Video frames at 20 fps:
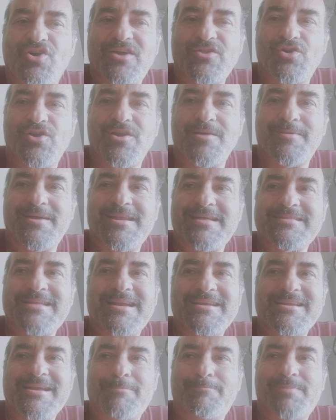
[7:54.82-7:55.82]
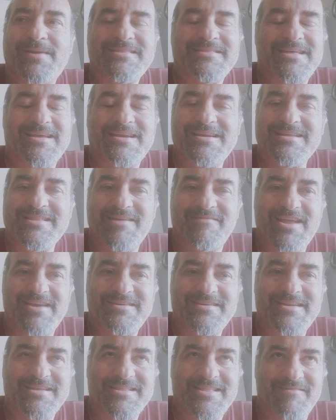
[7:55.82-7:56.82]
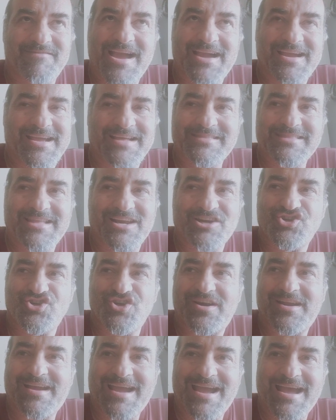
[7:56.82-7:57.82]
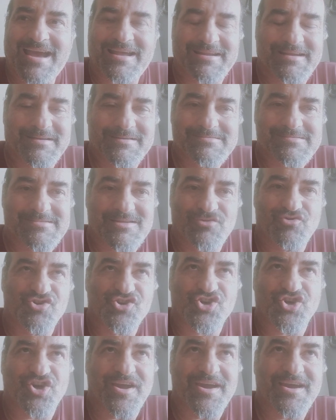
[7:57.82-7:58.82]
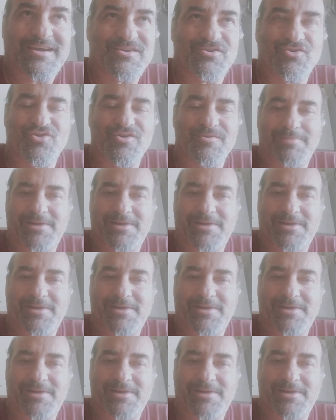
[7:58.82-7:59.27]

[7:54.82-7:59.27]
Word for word: giocatori per andarli a prendere li devi, li devi anche andare a cercare, se non li cerchi non